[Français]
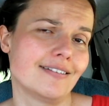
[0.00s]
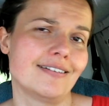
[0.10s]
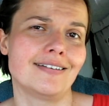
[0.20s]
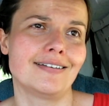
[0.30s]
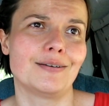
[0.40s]

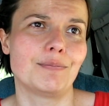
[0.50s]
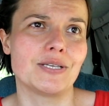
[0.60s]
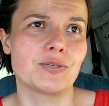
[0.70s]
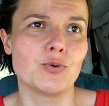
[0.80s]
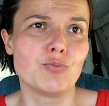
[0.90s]
euh,
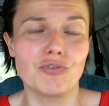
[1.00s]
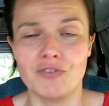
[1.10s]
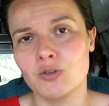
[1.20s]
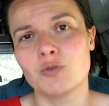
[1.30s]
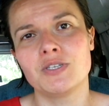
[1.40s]
parce que pour
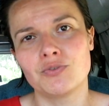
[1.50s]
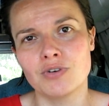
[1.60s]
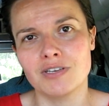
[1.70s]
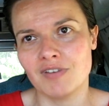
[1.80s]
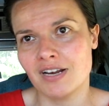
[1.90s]
faire
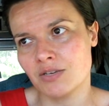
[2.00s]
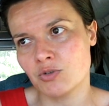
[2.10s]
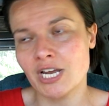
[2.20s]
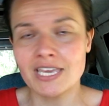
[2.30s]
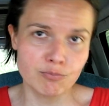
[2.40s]
demi-tour, il fallait que
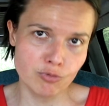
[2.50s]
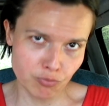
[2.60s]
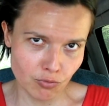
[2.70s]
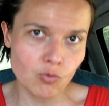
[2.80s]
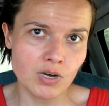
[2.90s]
j'aille un peu
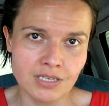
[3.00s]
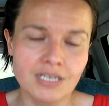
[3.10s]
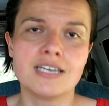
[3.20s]
plus loin,